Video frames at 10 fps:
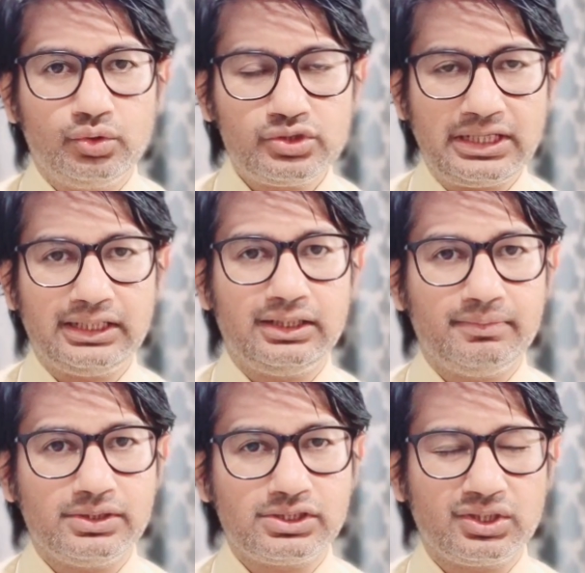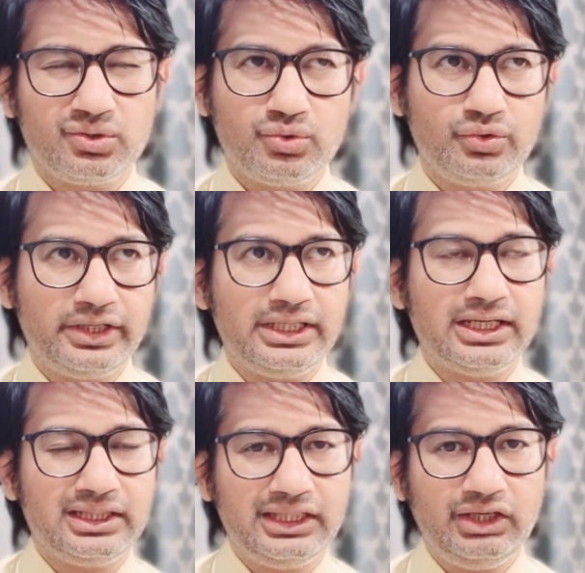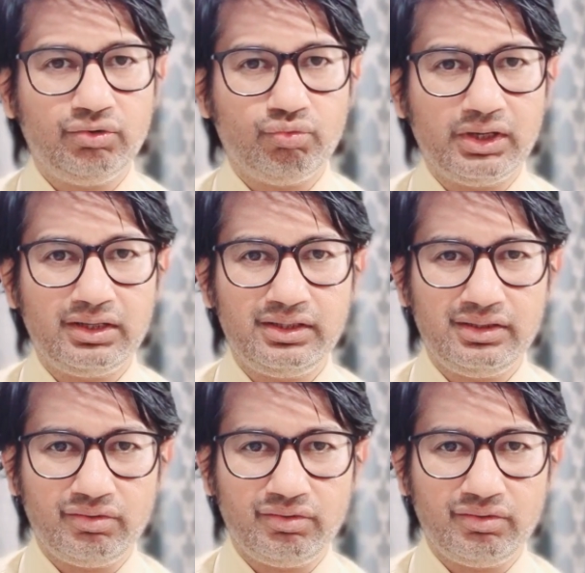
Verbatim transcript: दो साल का बच्चा दो नहीं आई थिंक वन